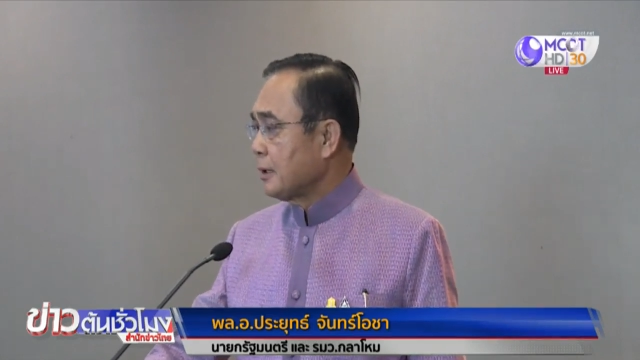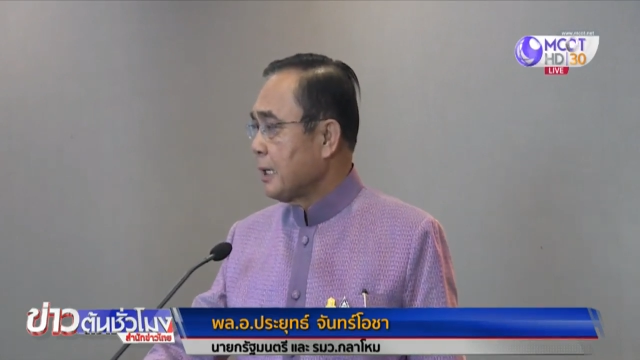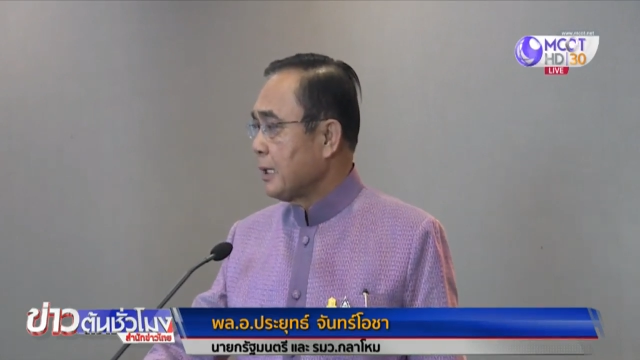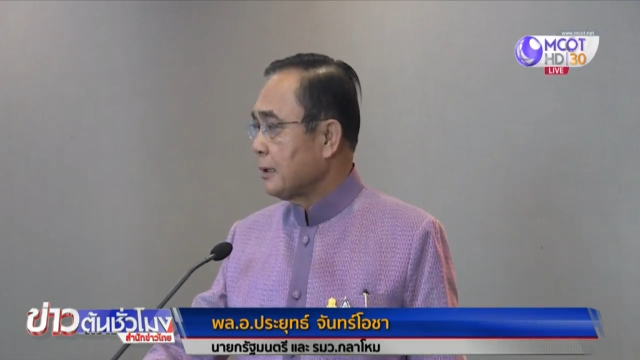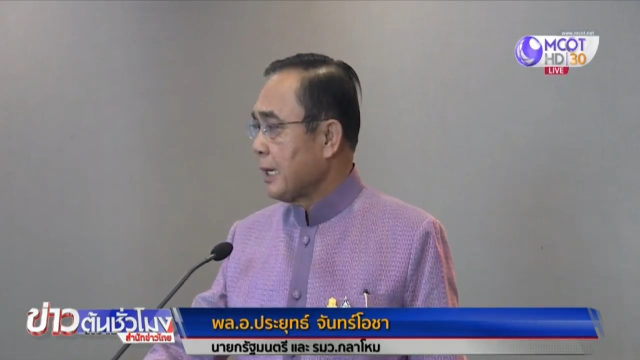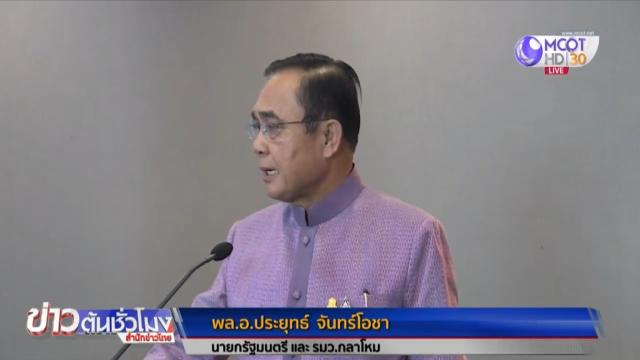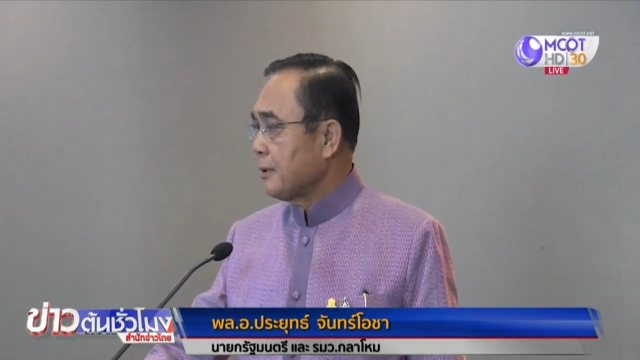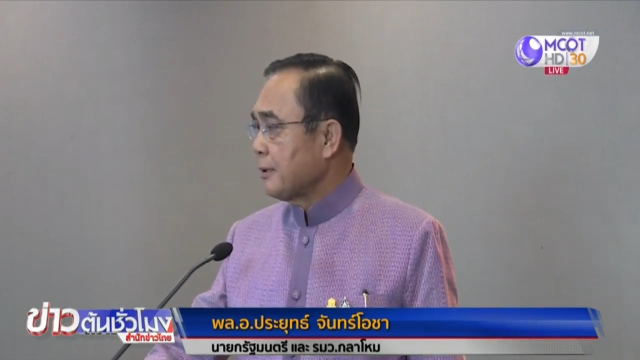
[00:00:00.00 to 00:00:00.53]
ข้า
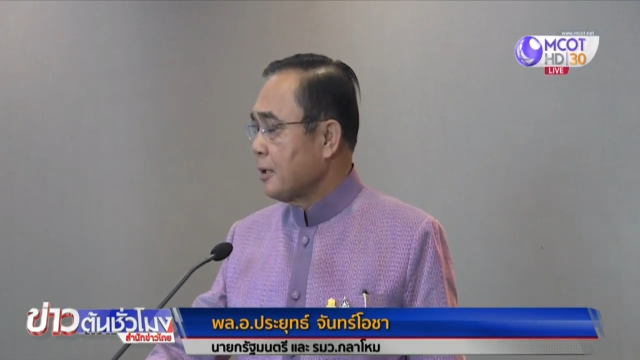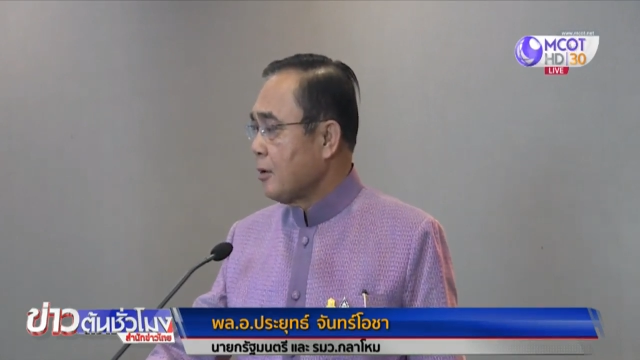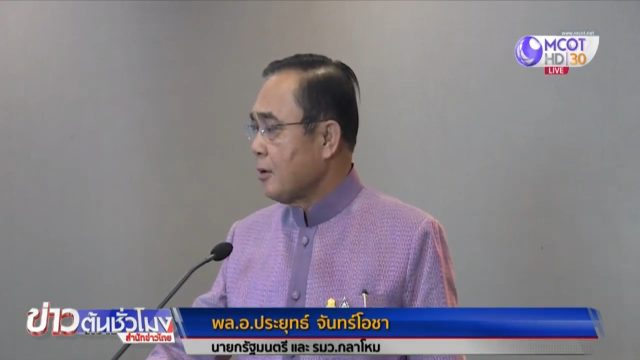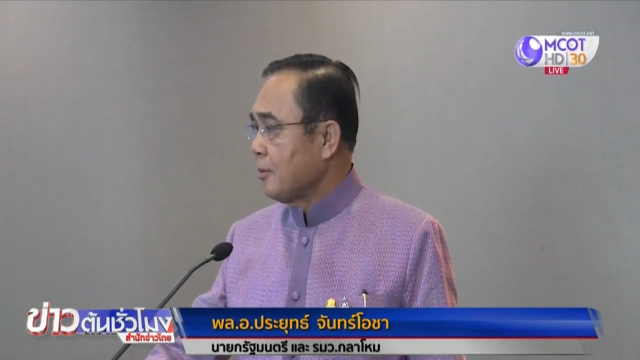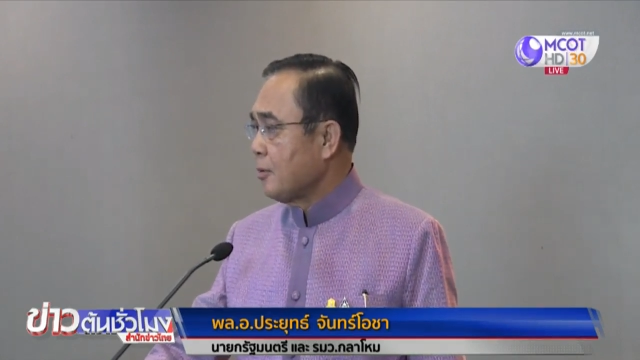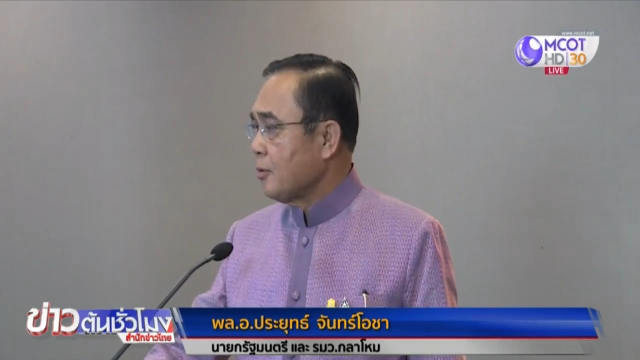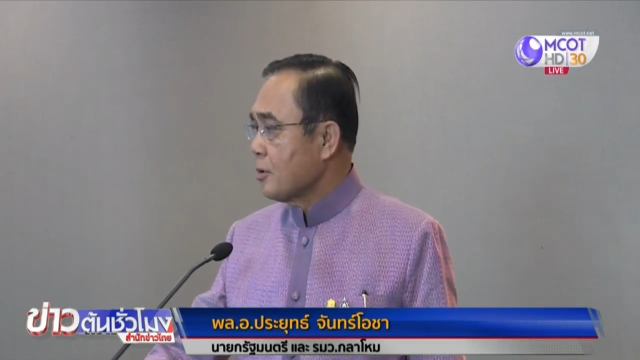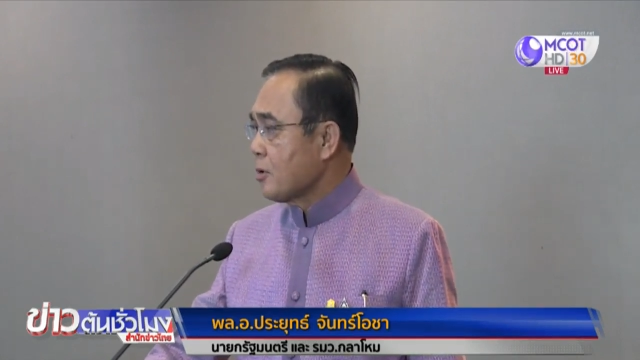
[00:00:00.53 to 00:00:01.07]
งในมันก็ออก
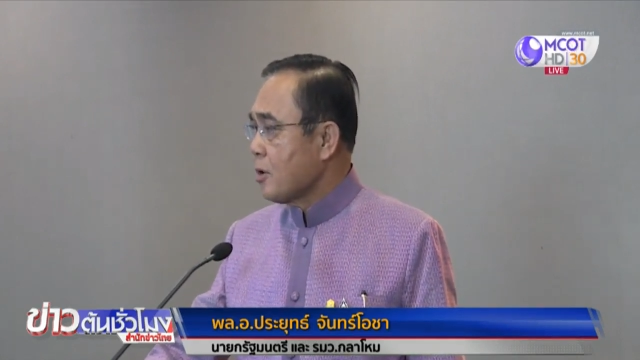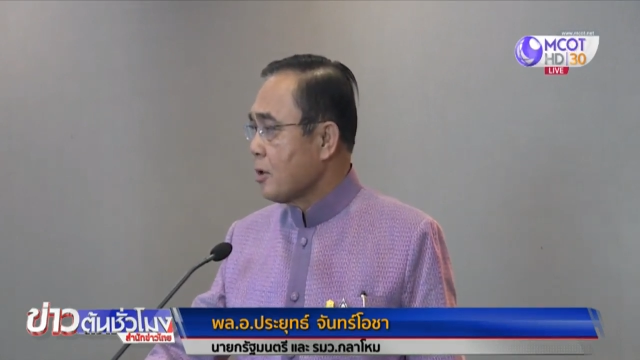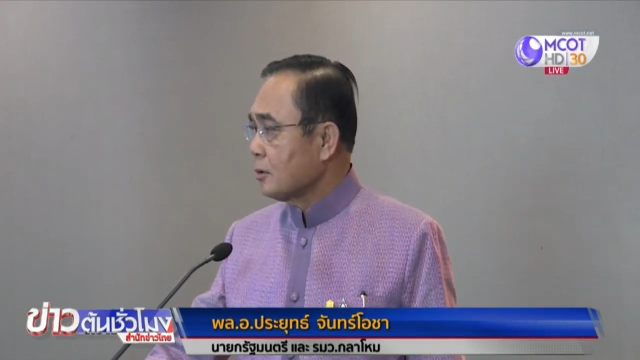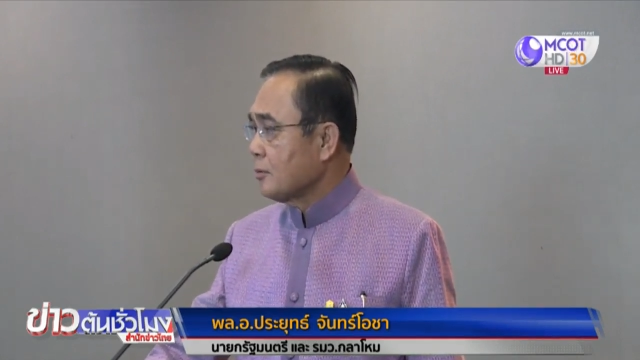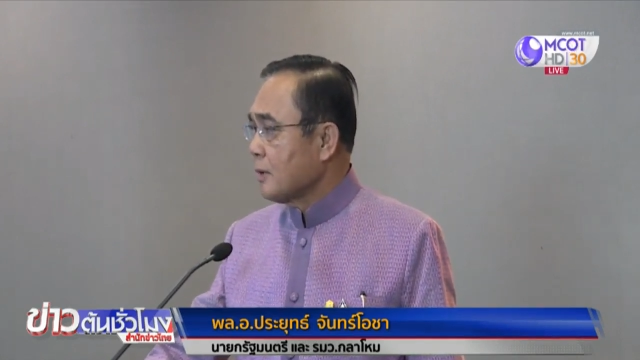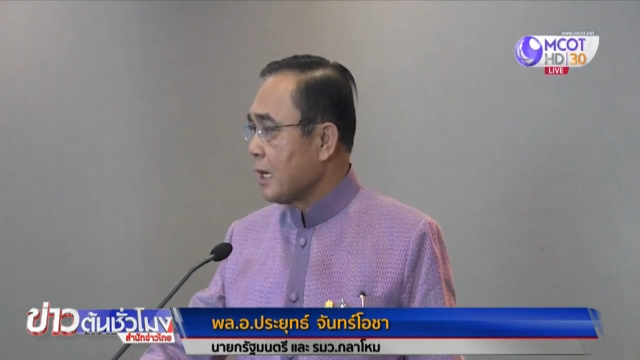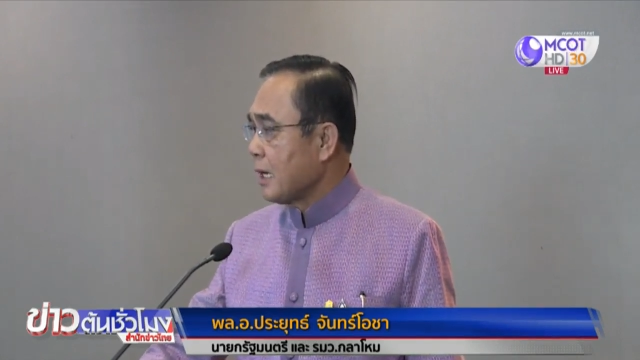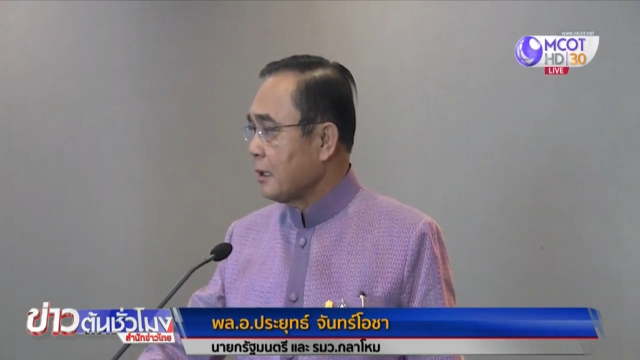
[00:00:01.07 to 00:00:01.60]
มาพูดนอก
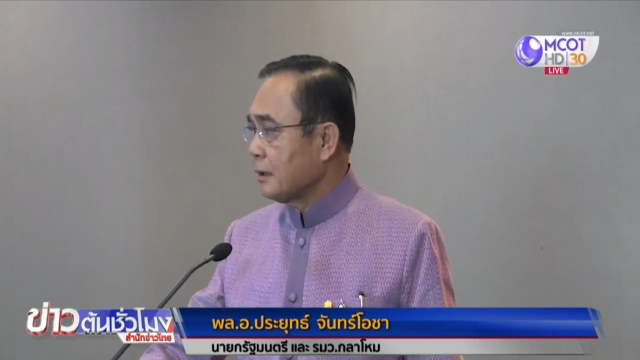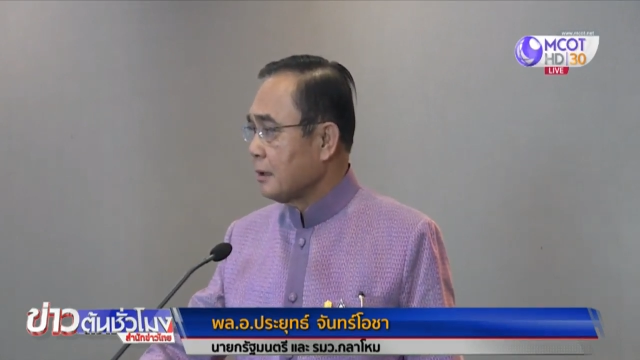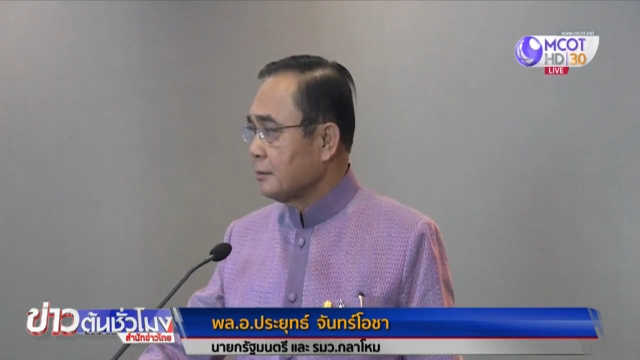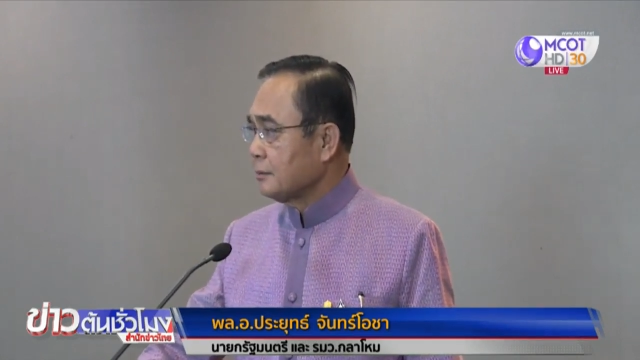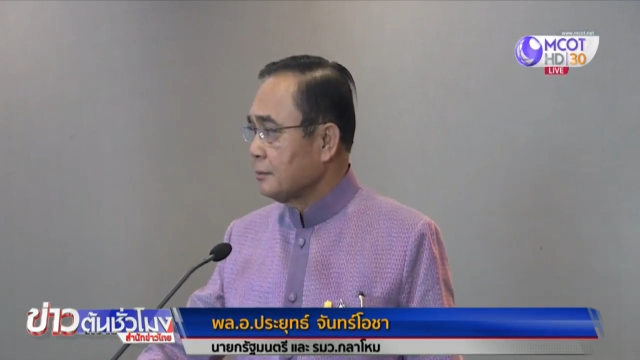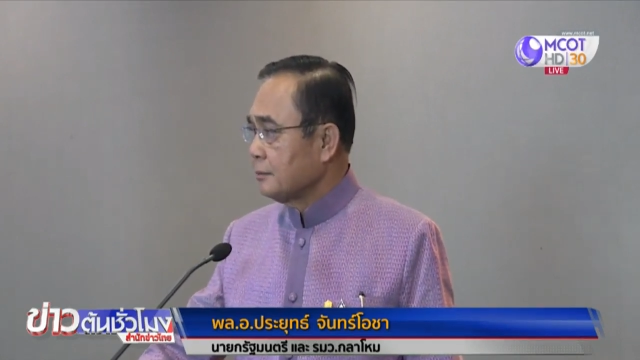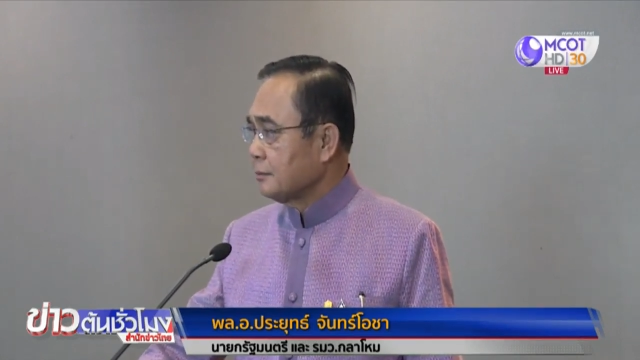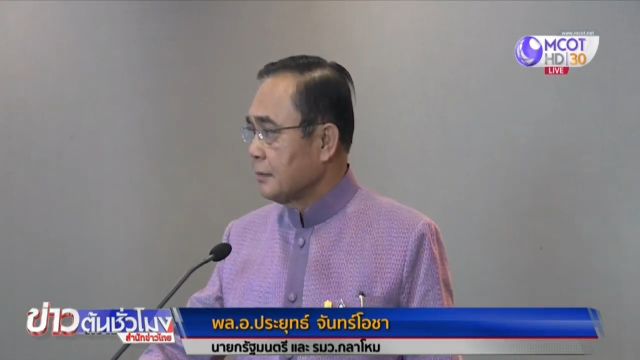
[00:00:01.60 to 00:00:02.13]
ทุกครั้ง
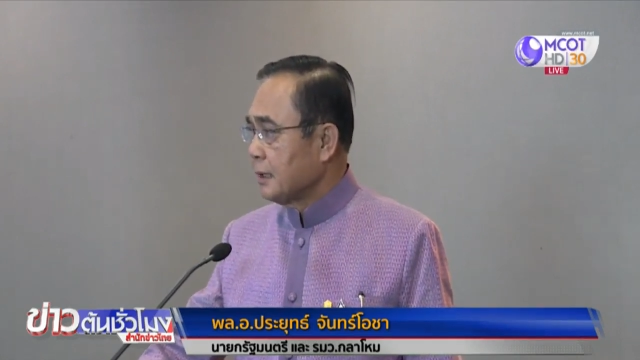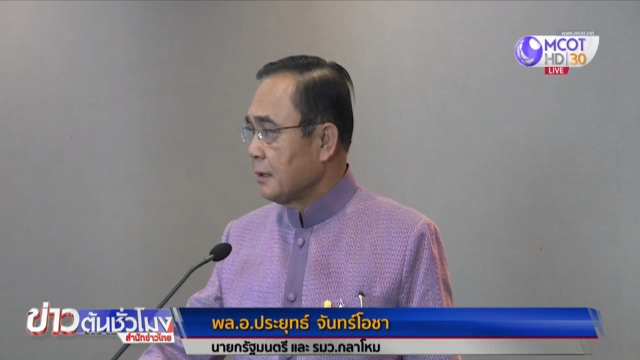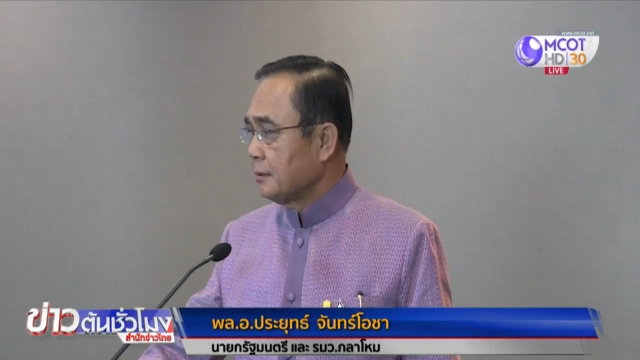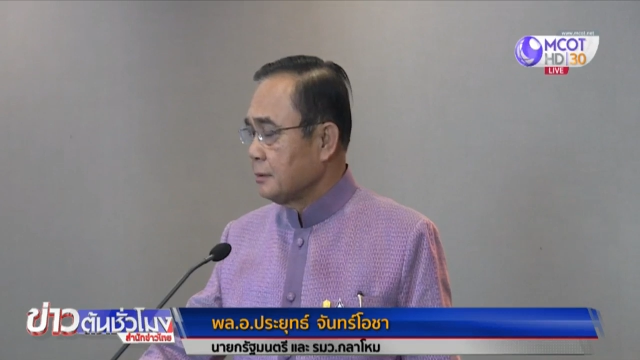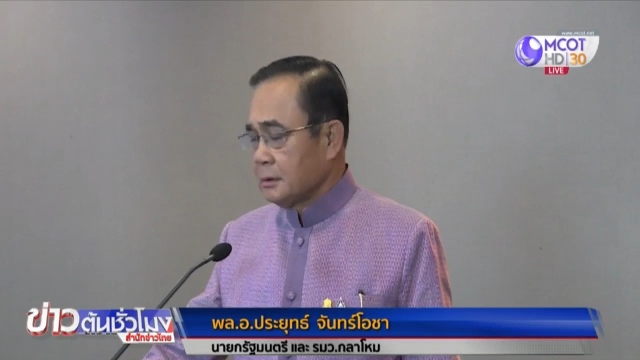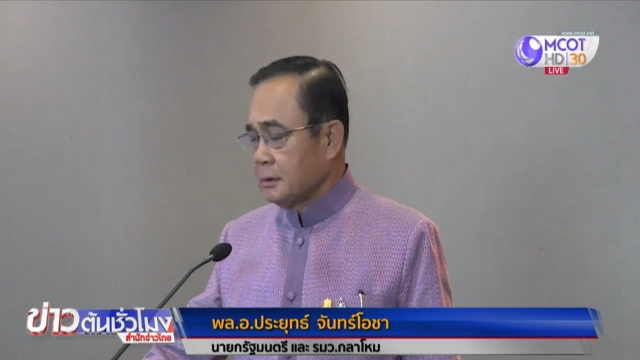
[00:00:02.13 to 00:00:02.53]
นะ